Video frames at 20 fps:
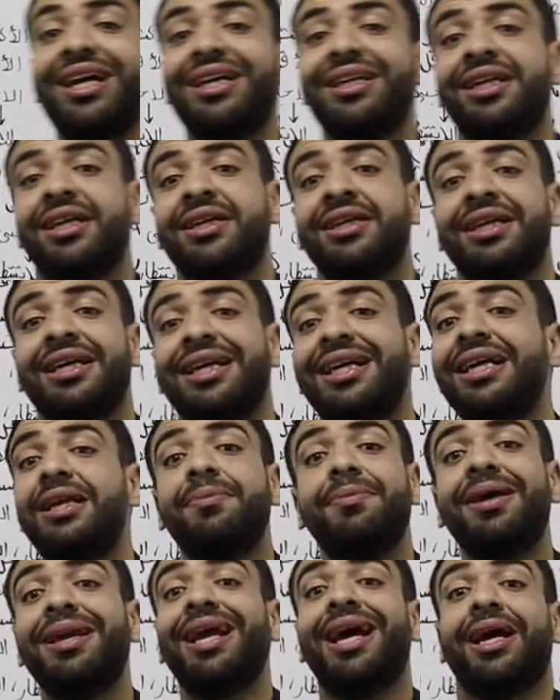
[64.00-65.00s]
احنا ايه
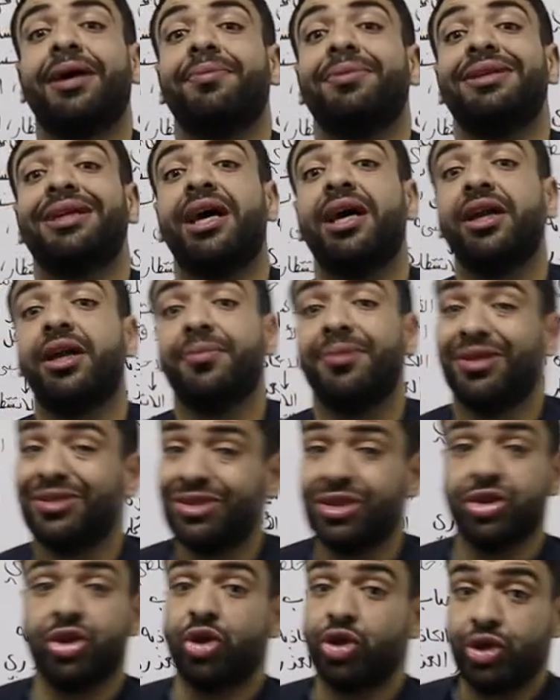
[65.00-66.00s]
المنهج بتاعنا
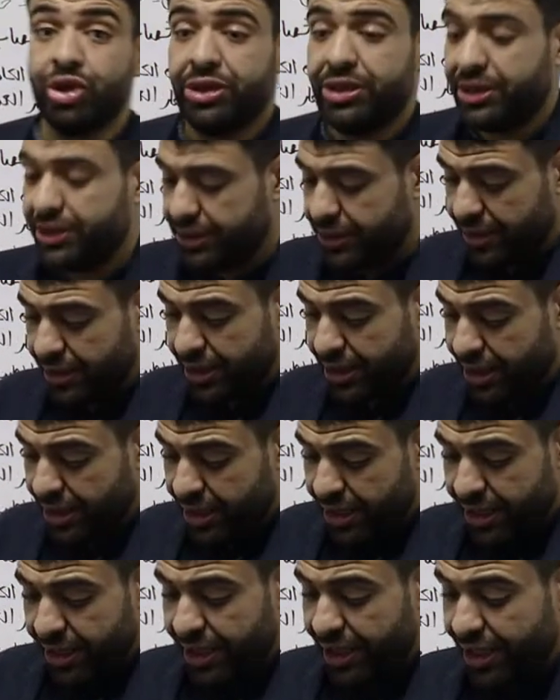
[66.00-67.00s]
باختصار شديد
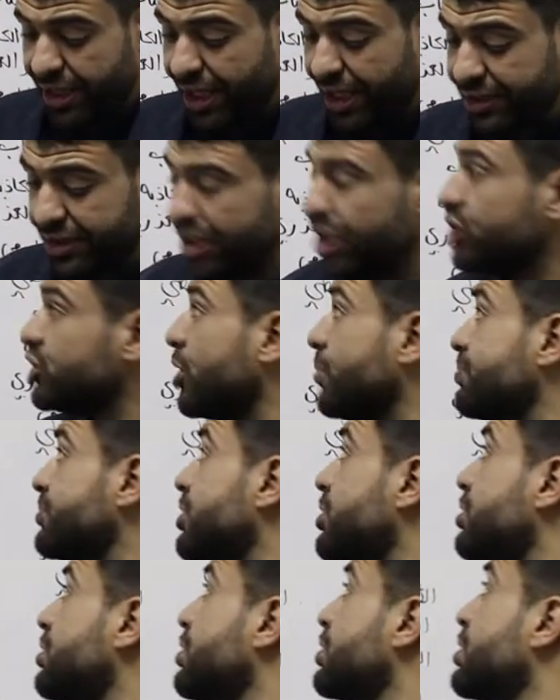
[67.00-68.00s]
احنا عندنا
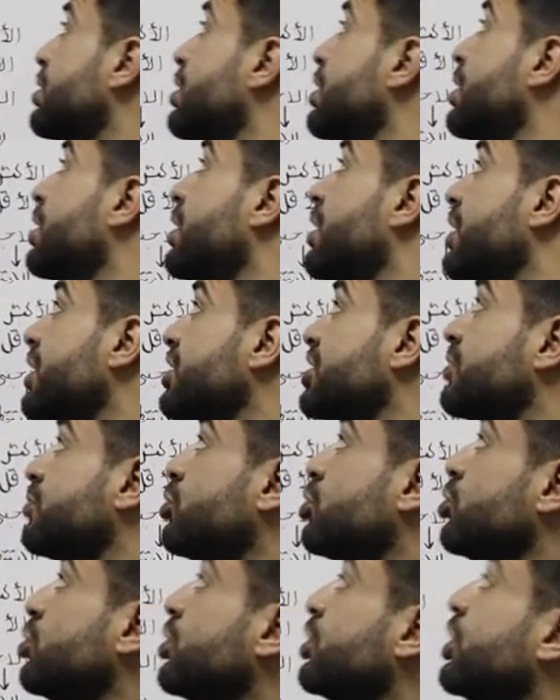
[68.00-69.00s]
شابتر
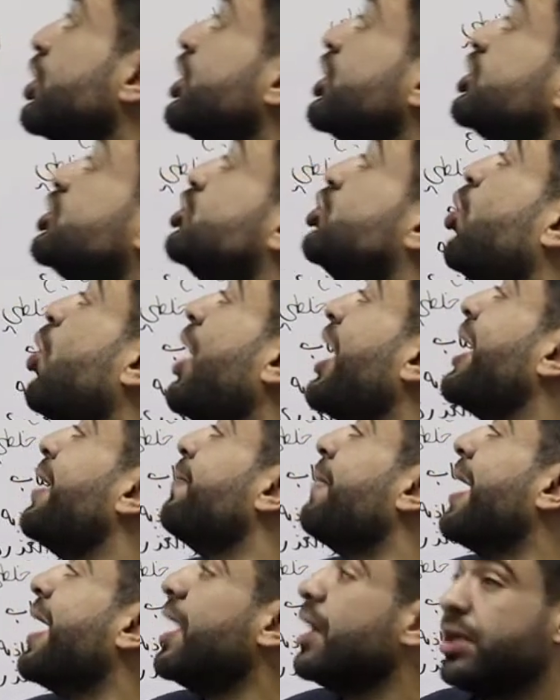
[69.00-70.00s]
اسمه
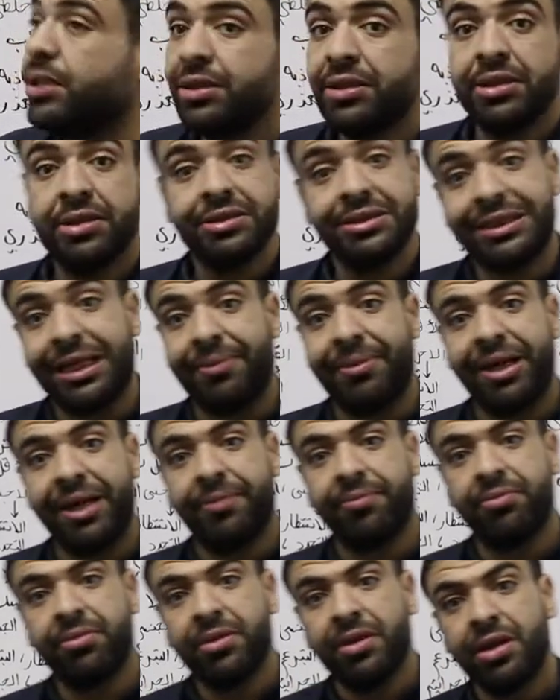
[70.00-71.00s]
الدعامة
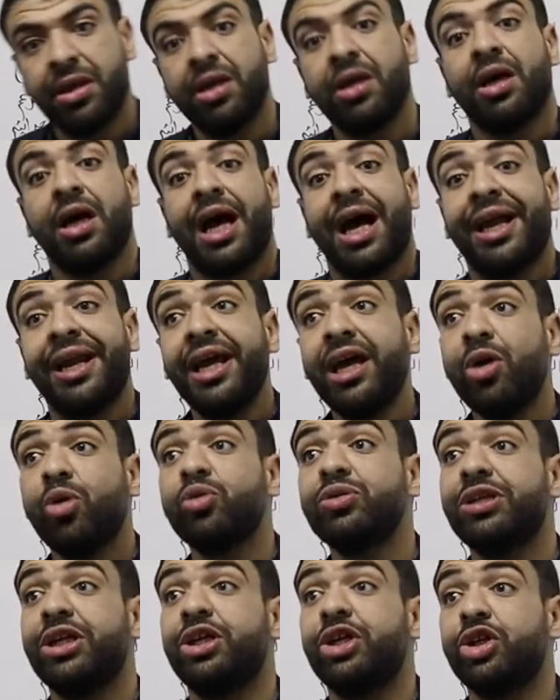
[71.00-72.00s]
تمام
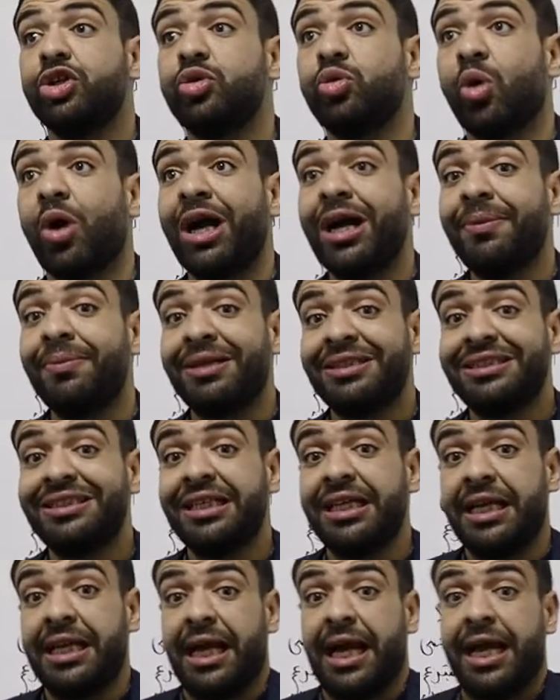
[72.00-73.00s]
هناخد ان الدعامة
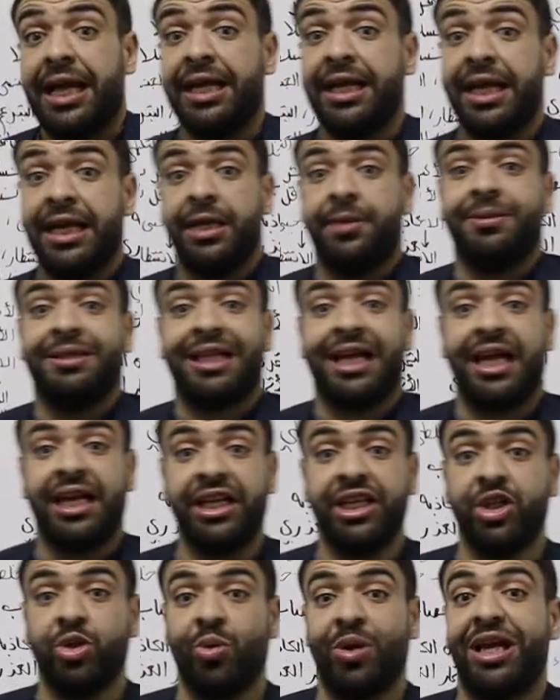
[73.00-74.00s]
دي الحاجة اللي
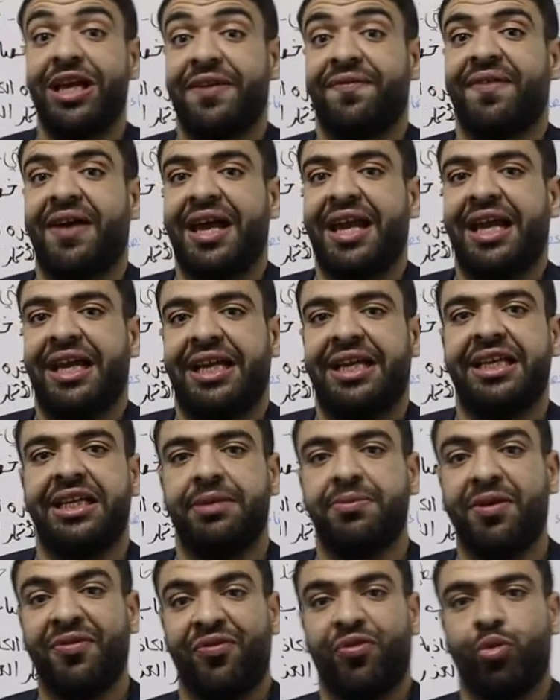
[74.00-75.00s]
بتخليني واقف على حيلي
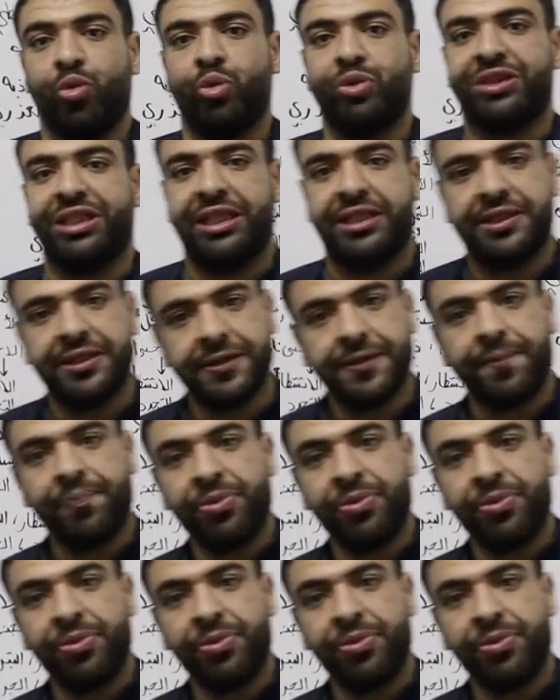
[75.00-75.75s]
مفروض كده